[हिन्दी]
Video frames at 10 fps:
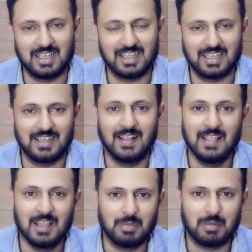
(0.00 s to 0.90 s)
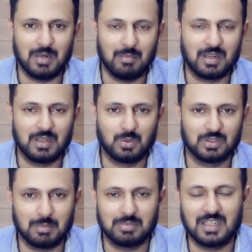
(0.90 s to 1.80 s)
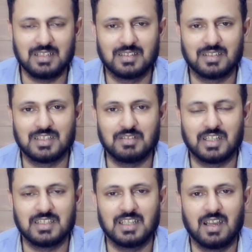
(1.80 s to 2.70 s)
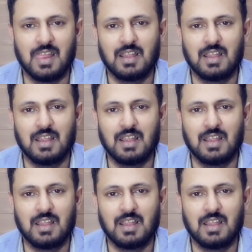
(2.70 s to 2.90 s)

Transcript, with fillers: बनाया गया फिर बाबर ने खुद कप्तानी से इस्तीफा दिया